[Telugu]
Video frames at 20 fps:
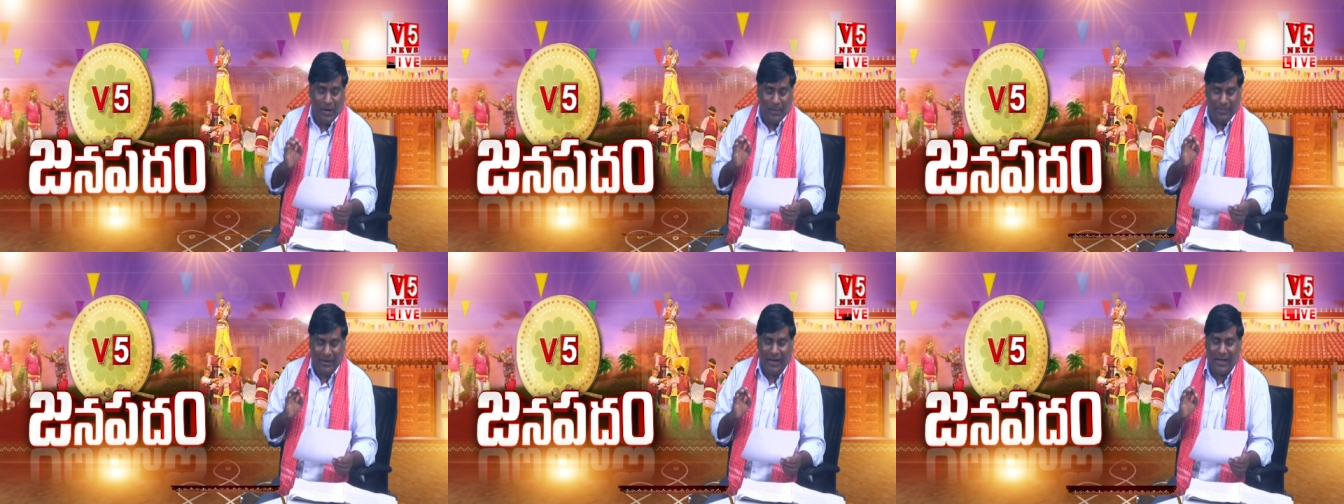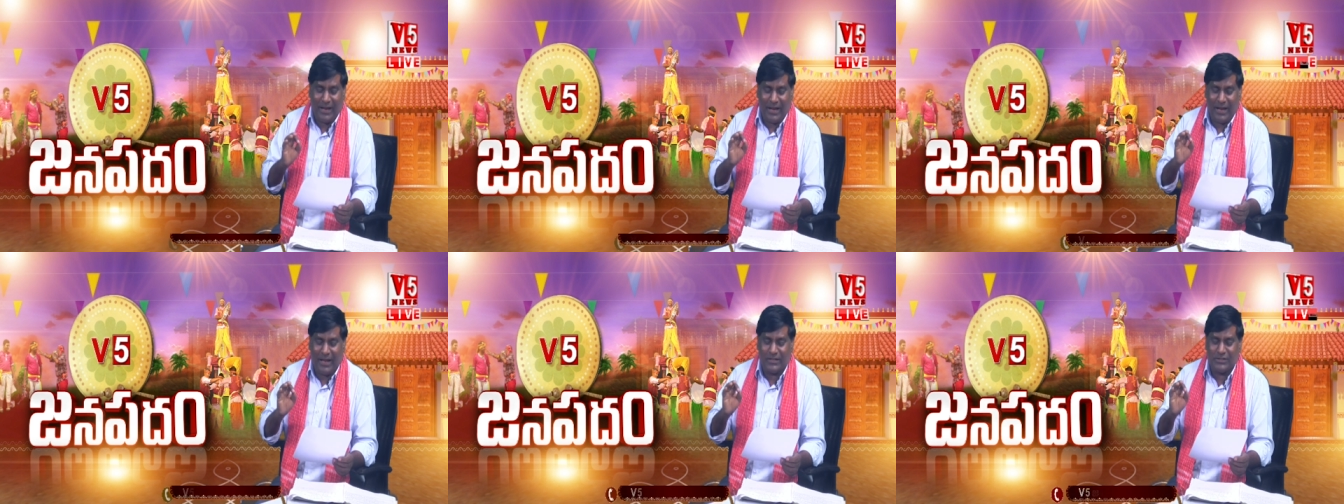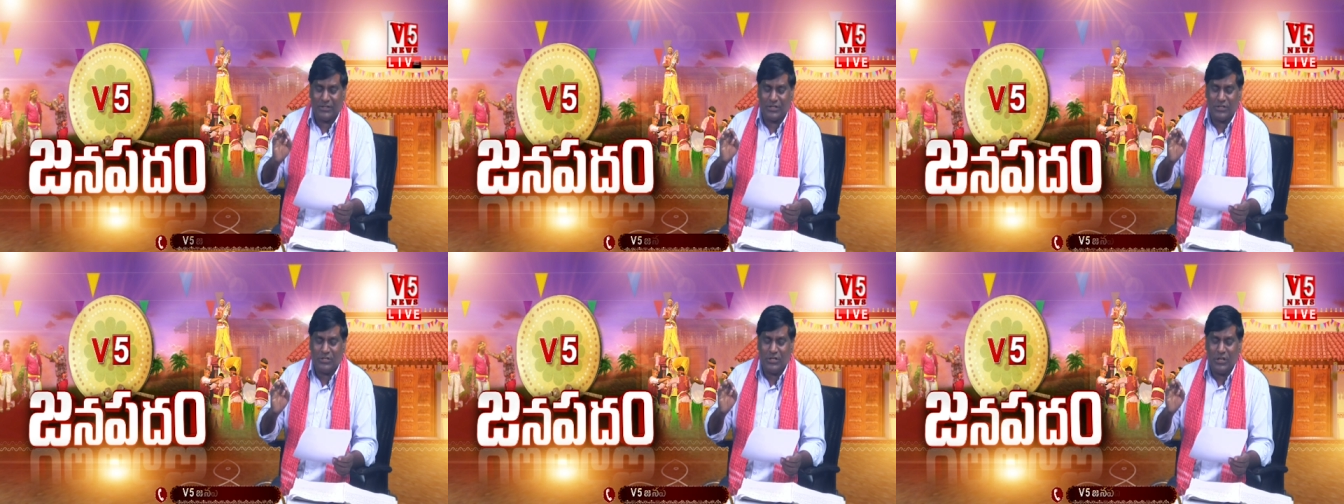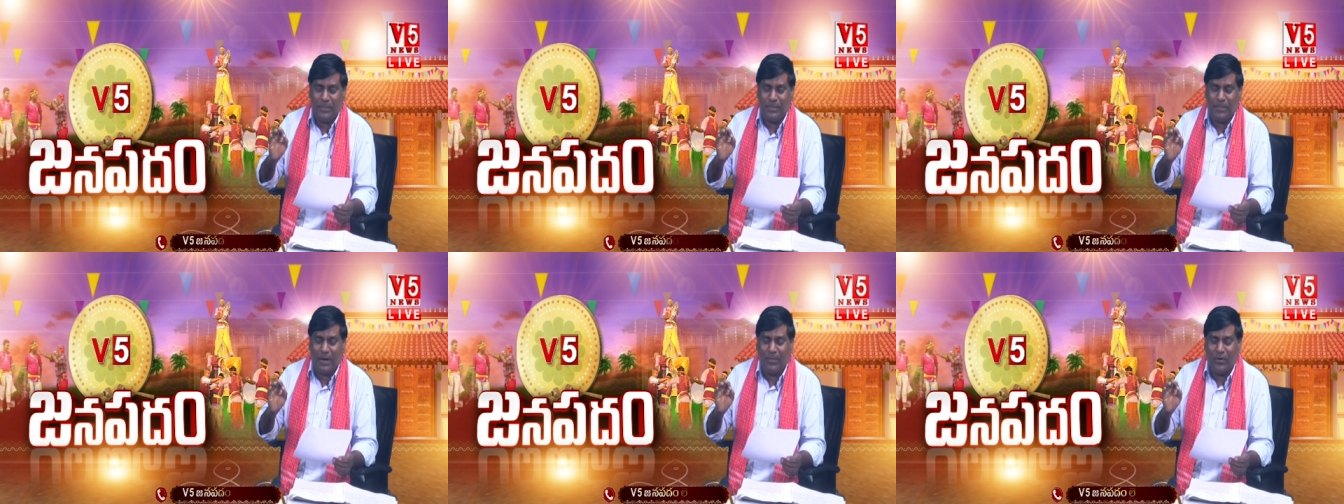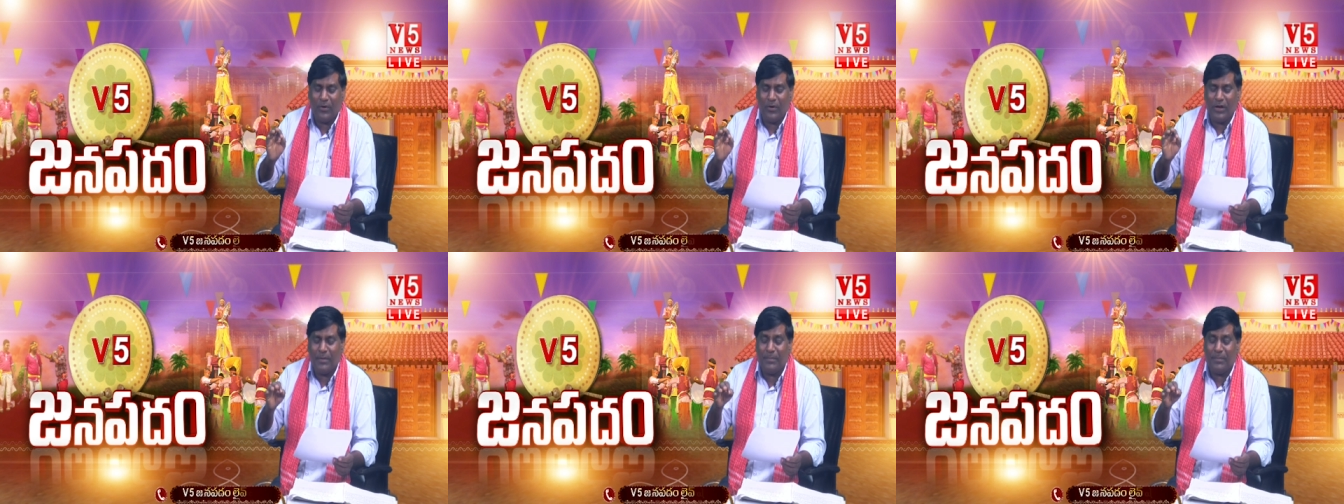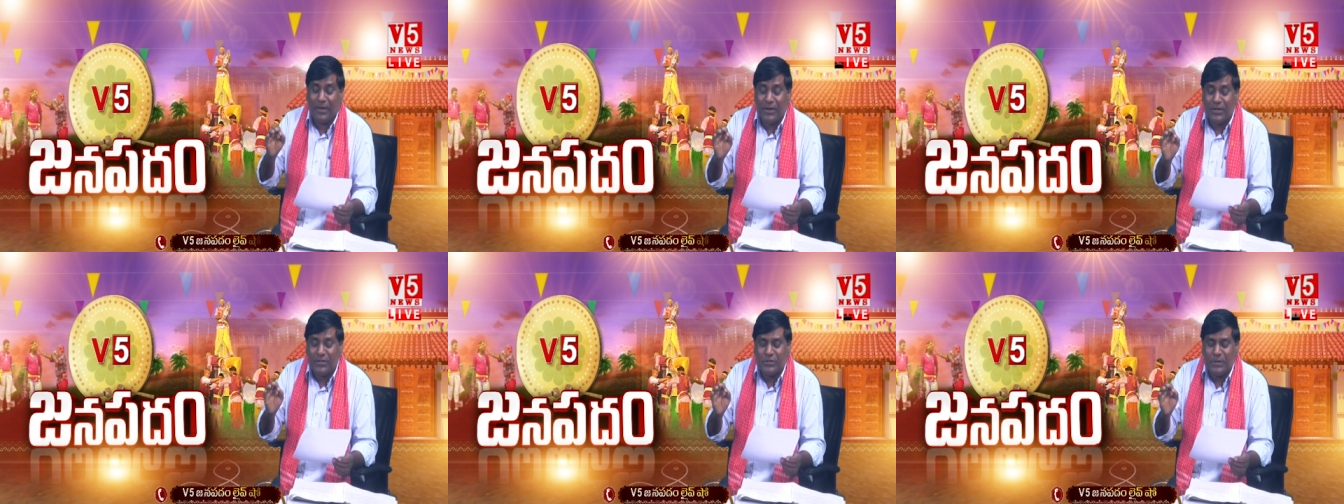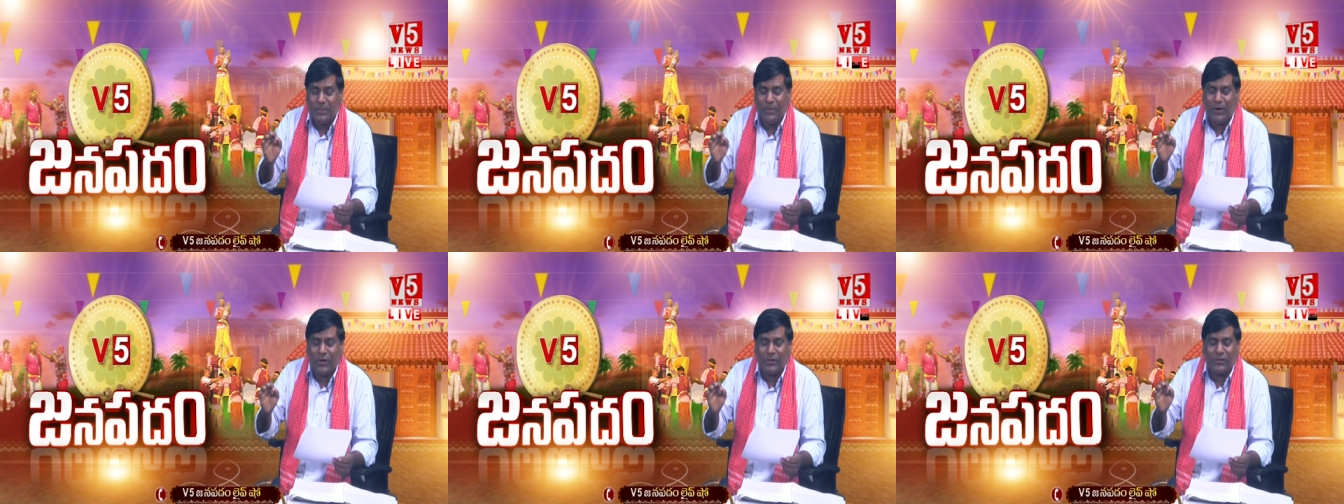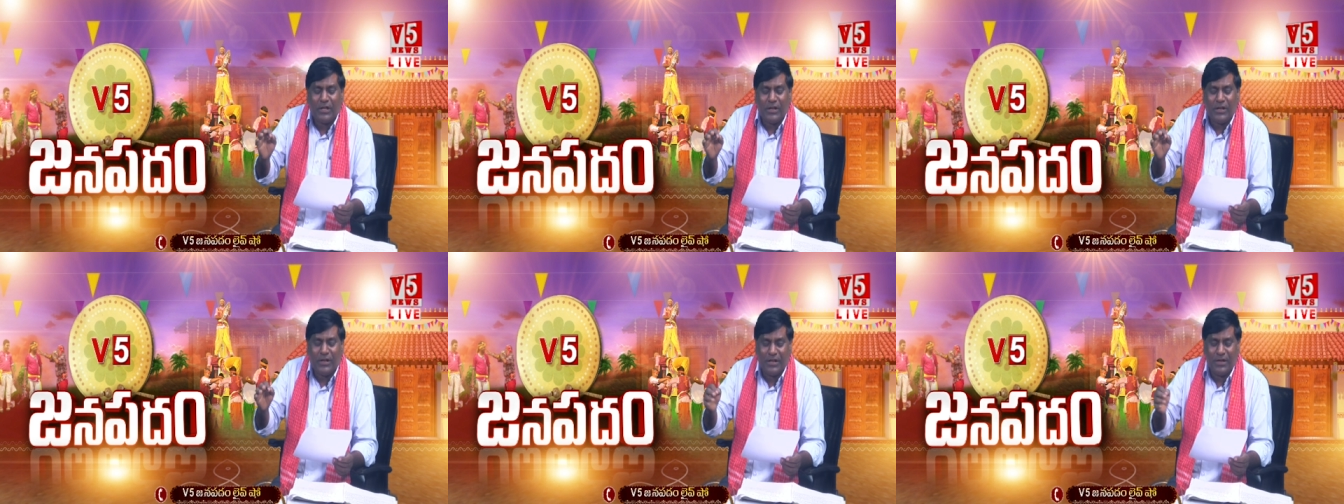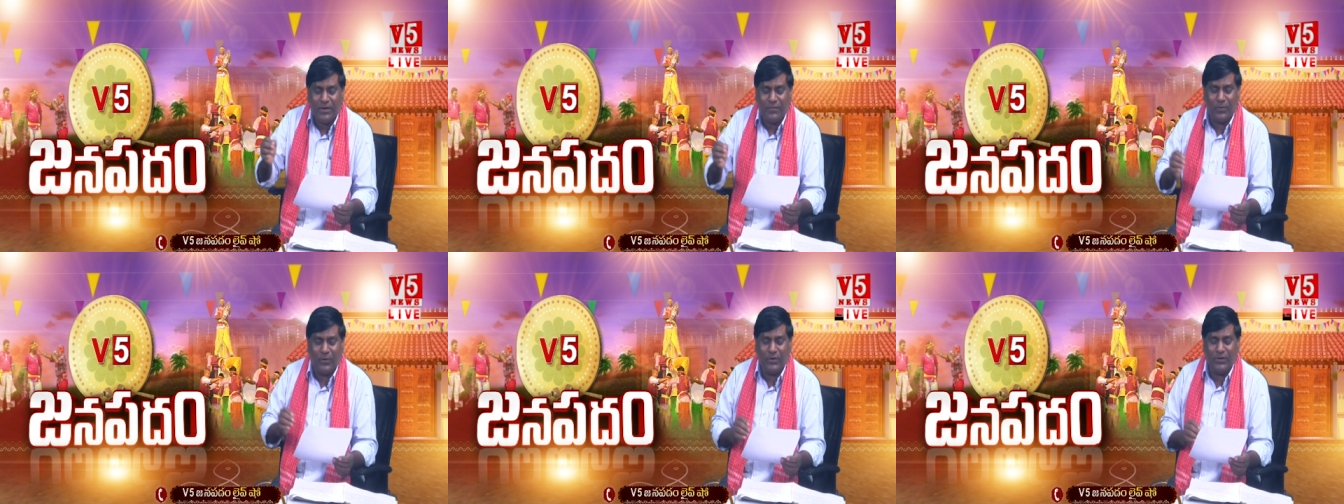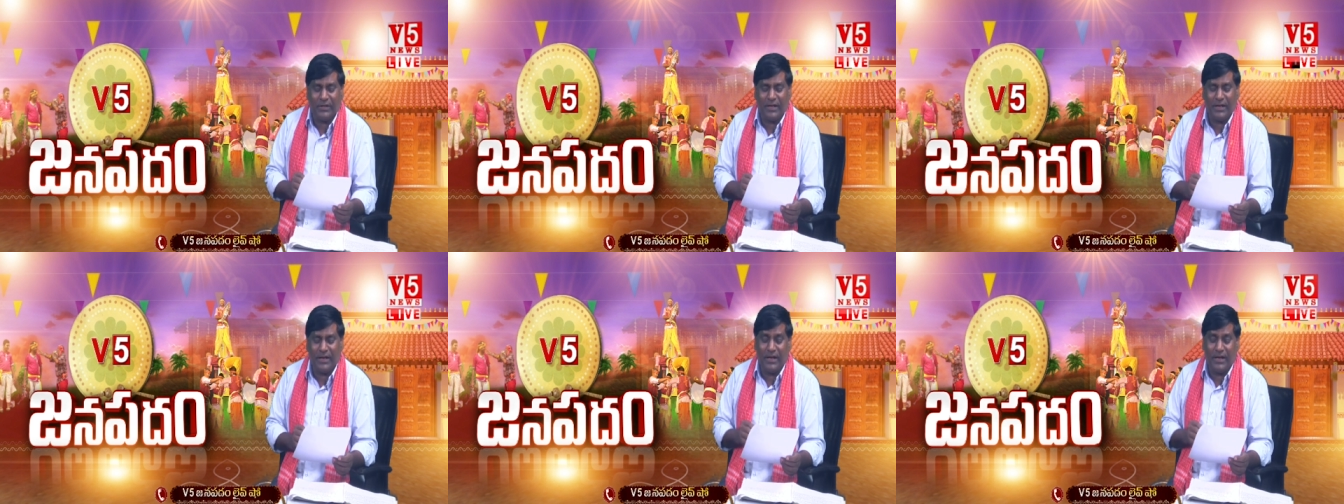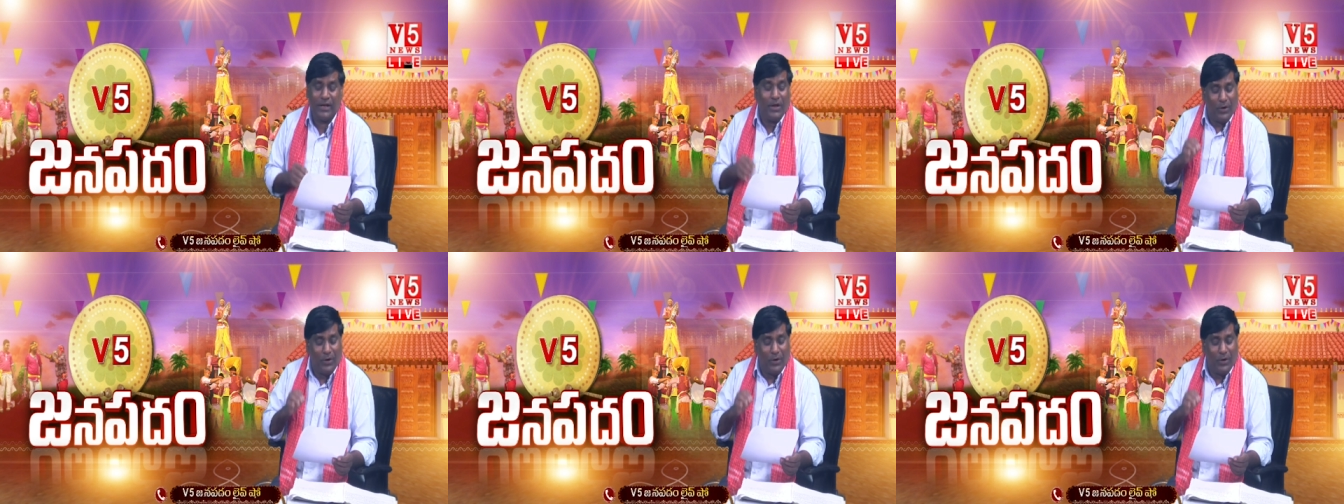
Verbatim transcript: పలయది శిల్పమాల మురిసిబోత నీ ఉంటే